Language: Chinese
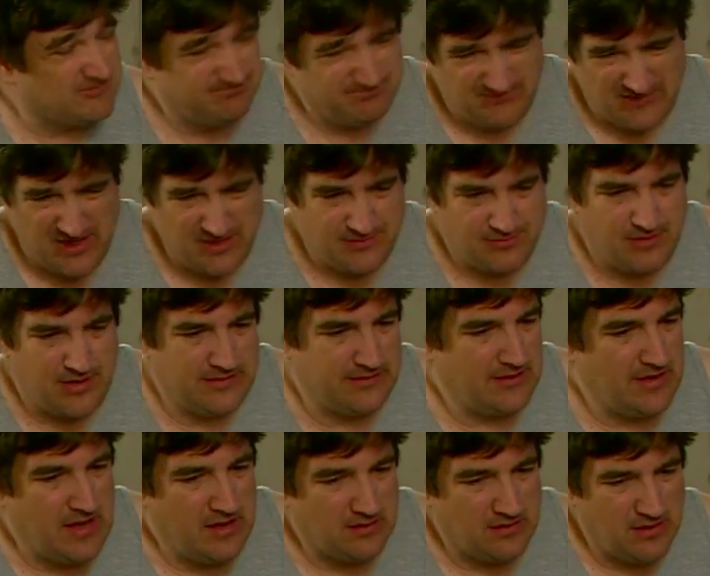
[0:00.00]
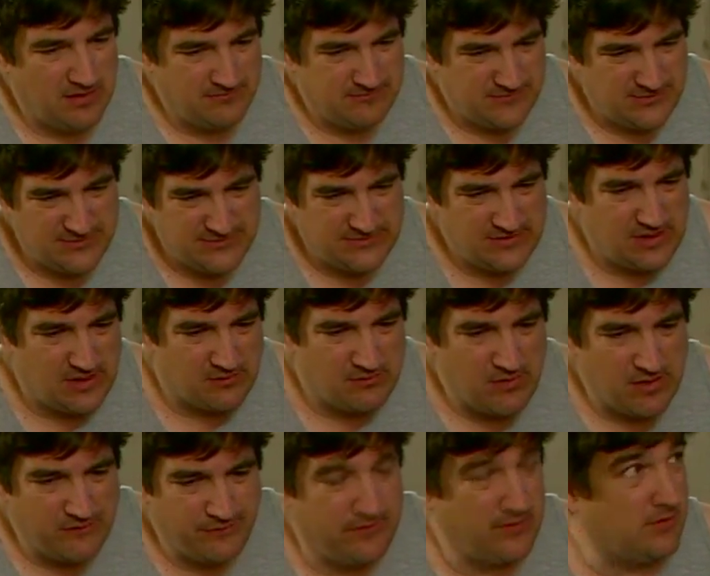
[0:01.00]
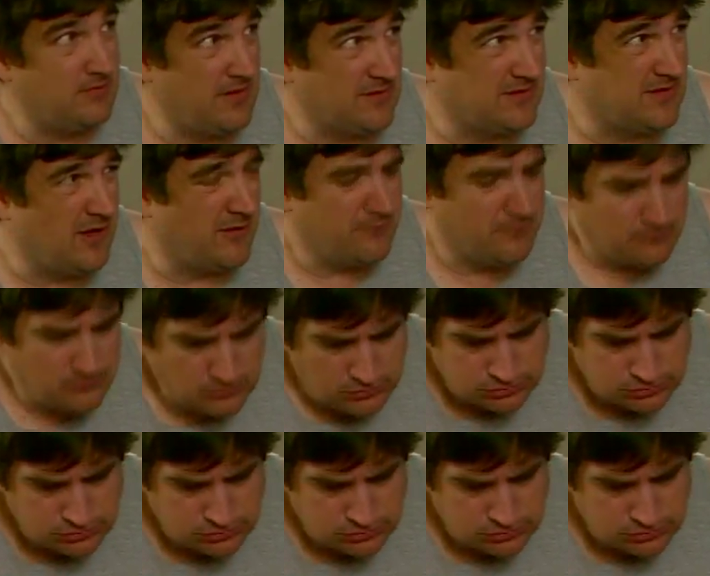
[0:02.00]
气，对吧？对呀，医生，我就觉得浑